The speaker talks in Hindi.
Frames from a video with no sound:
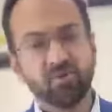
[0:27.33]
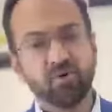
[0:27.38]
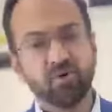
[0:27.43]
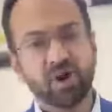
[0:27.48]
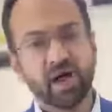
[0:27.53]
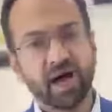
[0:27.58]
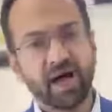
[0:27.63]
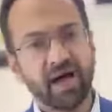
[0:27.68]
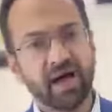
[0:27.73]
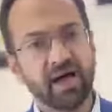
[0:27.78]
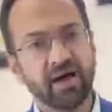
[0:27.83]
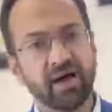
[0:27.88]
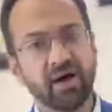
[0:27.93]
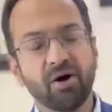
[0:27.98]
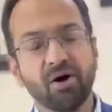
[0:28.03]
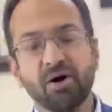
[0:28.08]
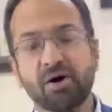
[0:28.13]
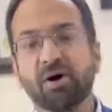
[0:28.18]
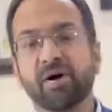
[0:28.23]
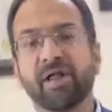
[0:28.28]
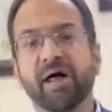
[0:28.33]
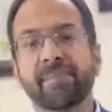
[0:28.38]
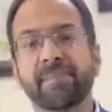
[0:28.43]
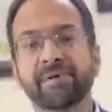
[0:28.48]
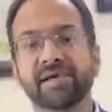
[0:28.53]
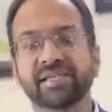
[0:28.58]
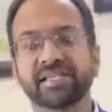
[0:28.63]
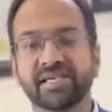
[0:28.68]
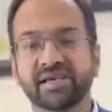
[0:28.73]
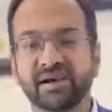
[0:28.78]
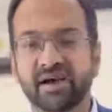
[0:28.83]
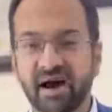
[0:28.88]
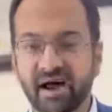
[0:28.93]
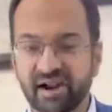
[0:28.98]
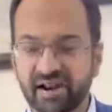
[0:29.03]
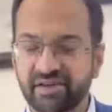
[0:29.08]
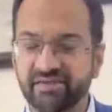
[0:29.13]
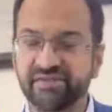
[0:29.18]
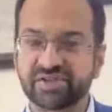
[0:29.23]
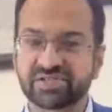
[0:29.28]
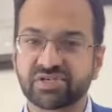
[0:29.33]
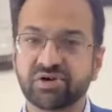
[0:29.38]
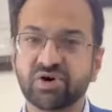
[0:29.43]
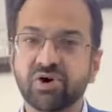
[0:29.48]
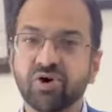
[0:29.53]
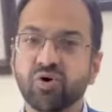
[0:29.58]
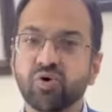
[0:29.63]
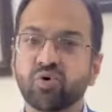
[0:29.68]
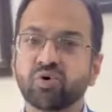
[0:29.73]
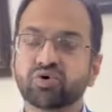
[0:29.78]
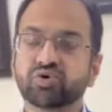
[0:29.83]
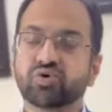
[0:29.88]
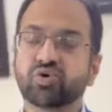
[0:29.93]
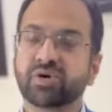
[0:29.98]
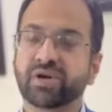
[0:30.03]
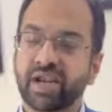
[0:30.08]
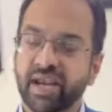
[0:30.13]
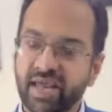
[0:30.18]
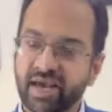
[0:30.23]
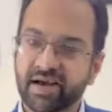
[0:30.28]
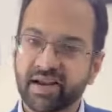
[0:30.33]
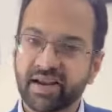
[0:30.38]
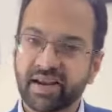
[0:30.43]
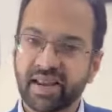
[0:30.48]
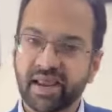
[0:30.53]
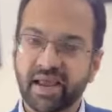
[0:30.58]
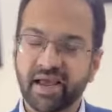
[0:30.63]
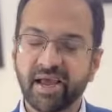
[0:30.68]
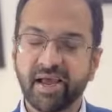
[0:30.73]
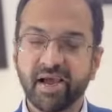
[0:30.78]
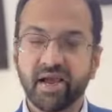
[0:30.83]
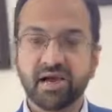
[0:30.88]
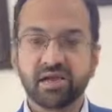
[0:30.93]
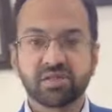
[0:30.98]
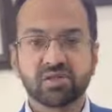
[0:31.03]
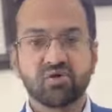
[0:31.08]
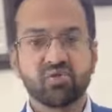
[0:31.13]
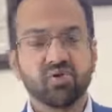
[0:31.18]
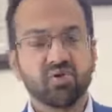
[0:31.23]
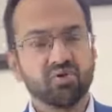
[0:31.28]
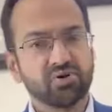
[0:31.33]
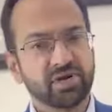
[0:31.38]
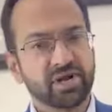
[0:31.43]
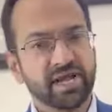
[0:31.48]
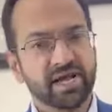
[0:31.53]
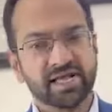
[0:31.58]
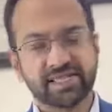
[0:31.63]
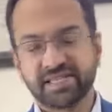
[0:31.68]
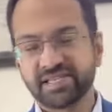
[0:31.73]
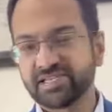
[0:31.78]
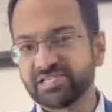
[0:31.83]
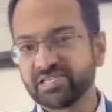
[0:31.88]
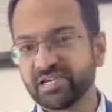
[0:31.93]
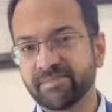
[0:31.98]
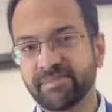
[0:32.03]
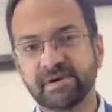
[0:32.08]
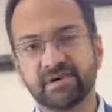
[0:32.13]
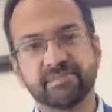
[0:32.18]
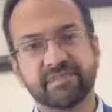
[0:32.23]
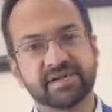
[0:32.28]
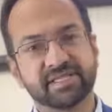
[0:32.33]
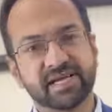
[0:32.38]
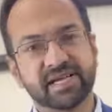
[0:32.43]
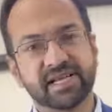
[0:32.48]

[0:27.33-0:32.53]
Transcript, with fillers: बोला है और आप किसी कारणवश उसको डिले कर रहे हैं तो वो घुटने का तिरछापन बढ़ता